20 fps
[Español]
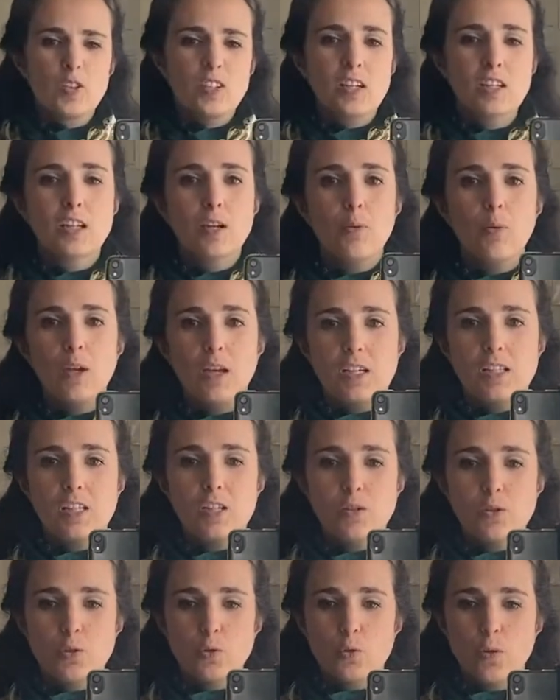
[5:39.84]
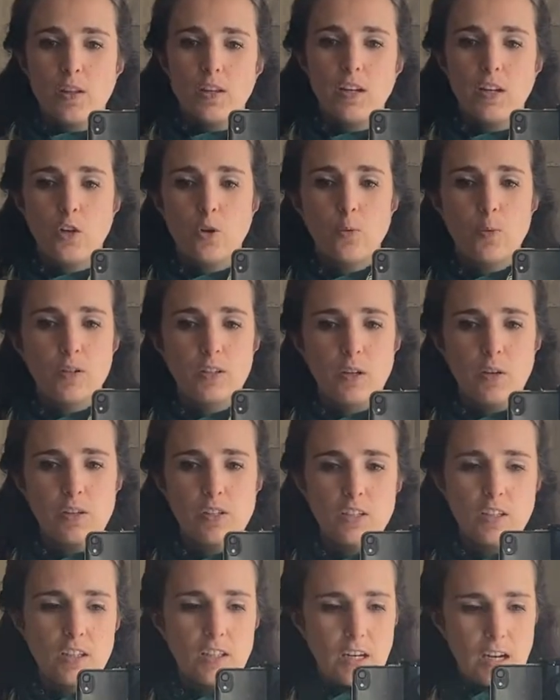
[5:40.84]
días que voy así con sudadera y con pantalón
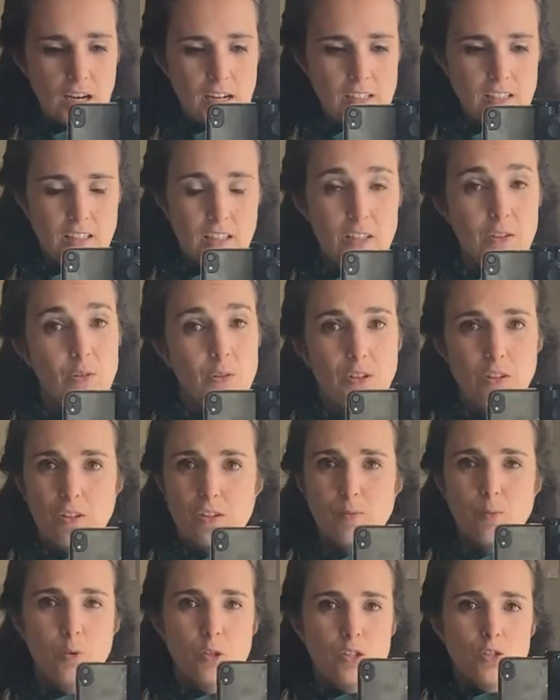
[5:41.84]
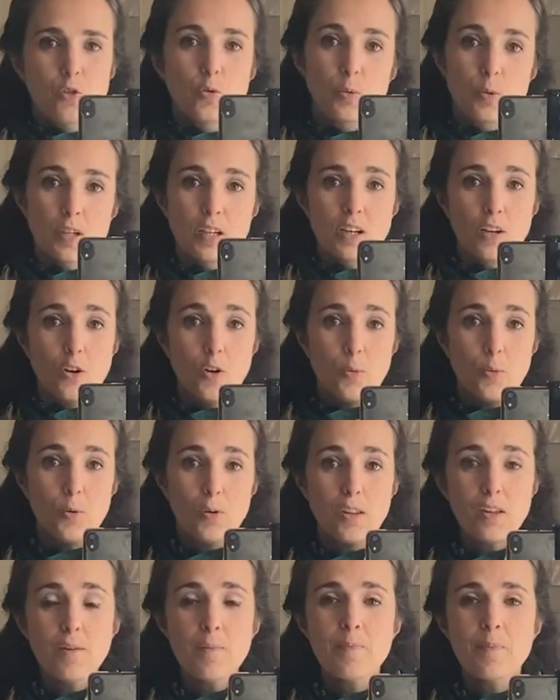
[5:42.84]
este tiene el astano, entonces voy súper
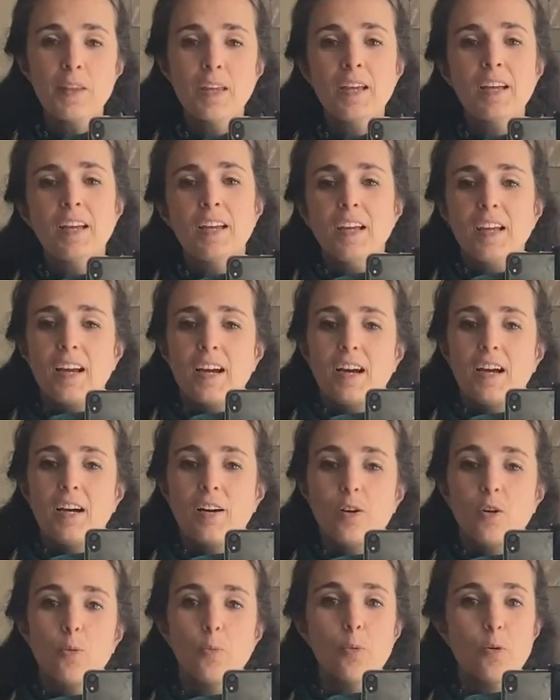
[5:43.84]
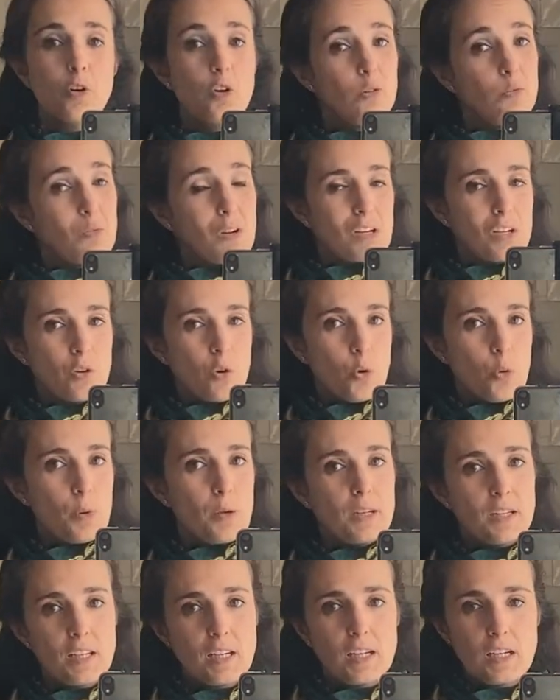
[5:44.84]
cómoda, un poco más
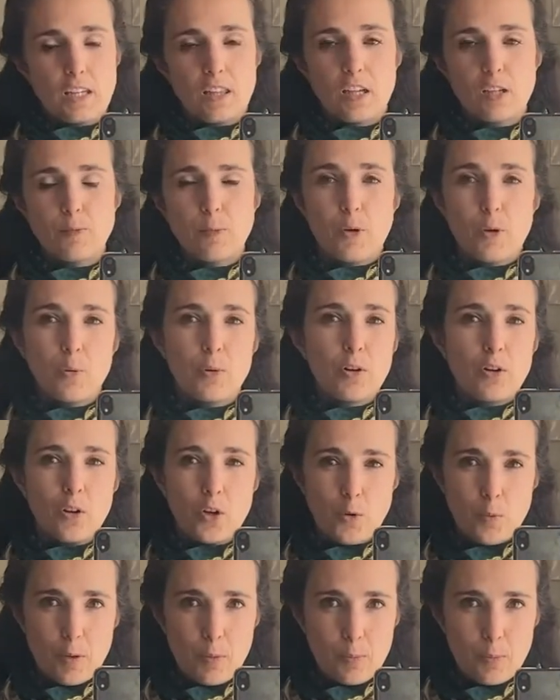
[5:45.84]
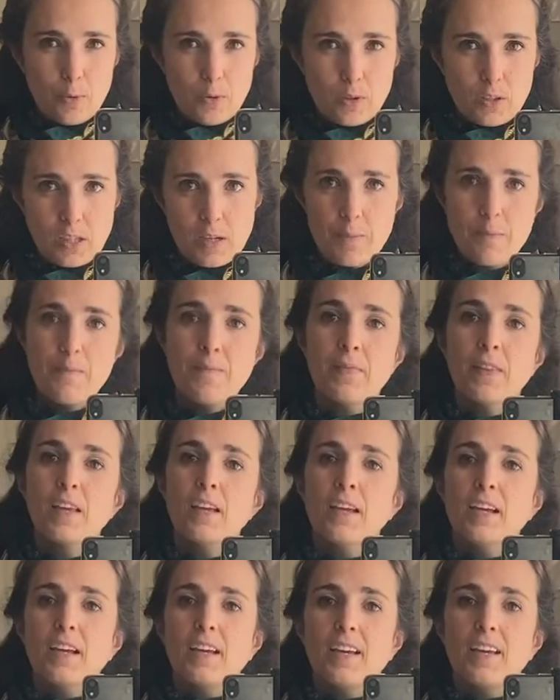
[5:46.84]
juvenil quizás, pero bueno, no me importa.
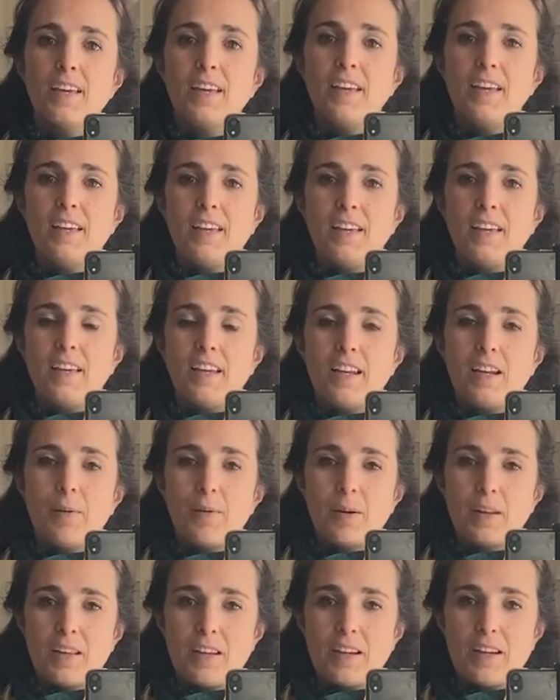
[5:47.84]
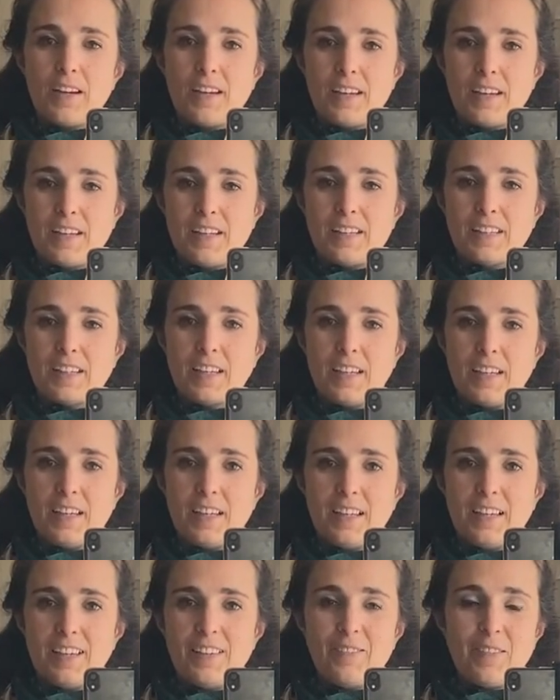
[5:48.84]
Y la verdad es
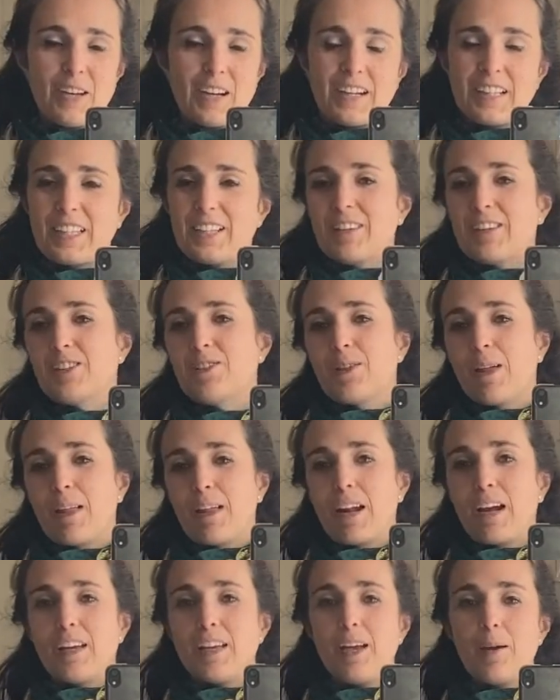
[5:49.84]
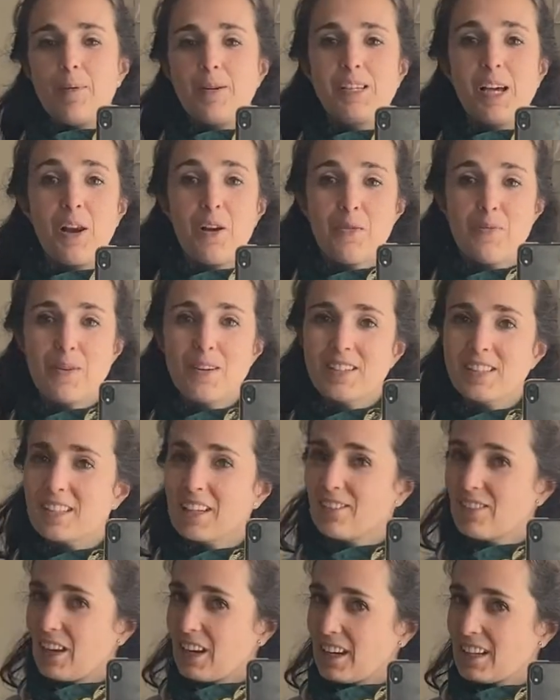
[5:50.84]
que me encanta mi sudadera y a mis alumnos
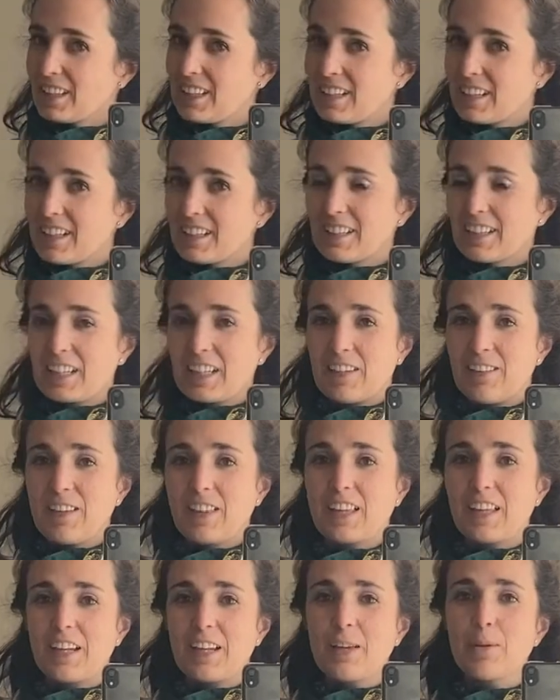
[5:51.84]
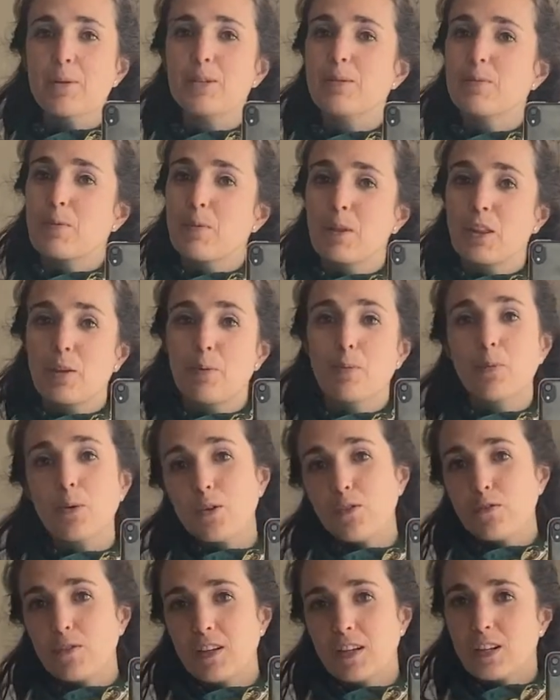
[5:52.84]
también les encanta. Cada vez que la llevo siempre me dicen,
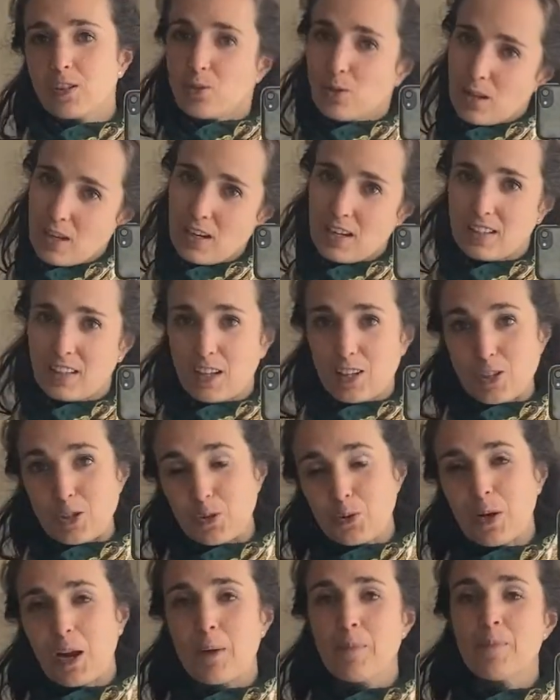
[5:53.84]
profe, qué sudadera tan chula.